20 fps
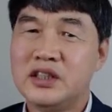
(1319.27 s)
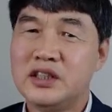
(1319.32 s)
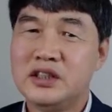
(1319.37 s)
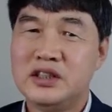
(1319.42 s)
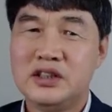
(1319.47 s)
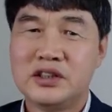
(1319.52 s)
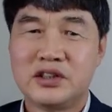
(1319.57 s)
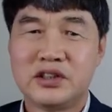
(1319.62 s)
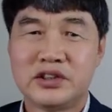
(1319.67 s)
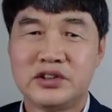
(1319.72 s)

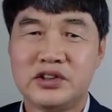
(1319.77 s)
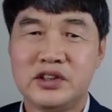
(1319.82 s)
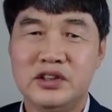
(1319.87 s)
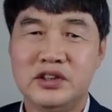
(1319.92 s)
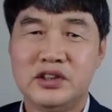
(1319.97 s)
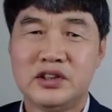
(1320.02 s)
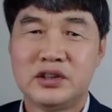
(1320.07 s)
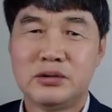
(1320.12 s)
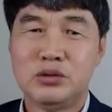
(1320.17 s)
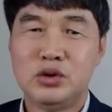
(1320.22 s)
이것은
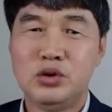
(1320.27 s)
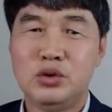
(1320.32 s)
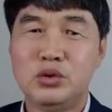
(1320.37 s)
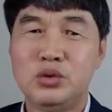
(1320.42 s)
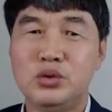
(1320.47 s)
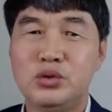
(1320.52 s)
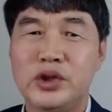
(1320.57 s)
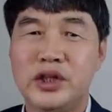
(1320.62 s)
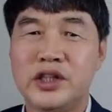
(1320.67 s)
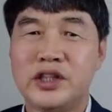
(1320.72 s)
여러분
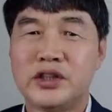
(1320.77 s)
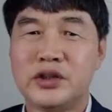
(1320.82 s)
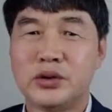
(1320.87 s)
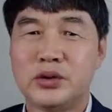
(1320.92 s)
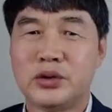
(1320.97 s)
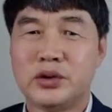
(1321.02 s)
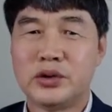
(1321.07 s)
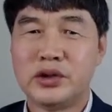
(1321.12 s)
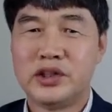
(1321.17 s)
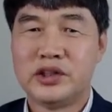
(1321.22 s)

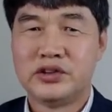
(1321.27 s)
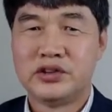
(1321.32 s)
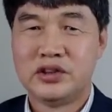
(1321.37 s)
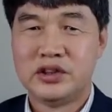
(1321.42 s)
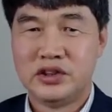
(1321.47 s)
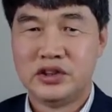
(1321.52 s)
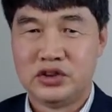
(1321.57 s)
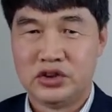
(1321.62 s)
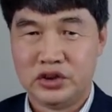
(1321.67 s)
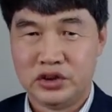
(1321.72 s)

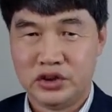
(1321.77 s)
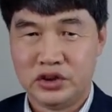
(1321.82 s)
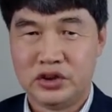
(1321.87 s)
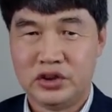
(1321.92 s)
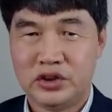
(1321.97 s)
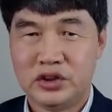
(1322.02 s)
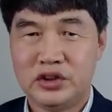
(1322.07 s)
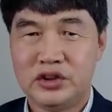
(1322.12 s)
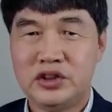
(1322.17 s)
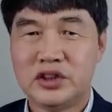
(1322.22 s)
유대교에서는
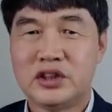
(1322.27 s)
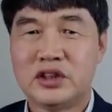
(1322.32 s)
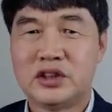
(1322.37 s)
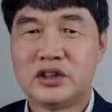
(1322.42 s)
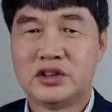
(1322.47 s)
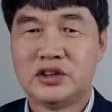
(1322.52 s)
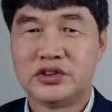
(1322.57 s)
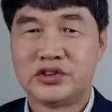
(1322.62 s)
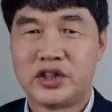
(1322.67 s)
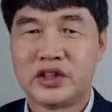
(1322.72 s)
전혀
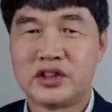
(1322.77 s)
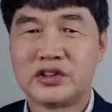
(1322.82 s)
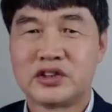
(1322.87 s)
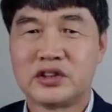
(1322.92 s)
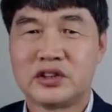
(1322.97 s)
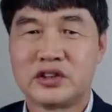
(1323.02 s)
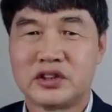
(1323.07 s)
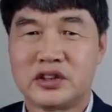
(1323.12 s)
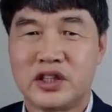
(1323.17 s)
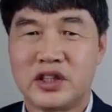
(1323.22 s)
그
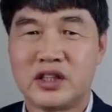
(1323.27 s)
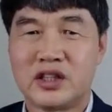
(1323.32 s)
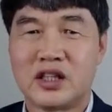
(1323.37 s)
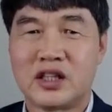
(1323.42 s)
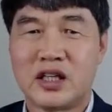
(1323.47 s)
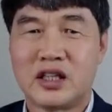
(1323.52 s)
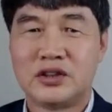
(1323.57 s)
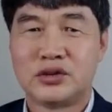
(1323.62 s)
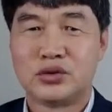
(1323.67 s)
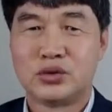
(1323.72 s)
생,
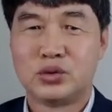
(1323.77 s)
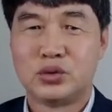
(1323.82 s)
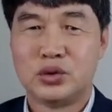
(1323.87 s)
각할수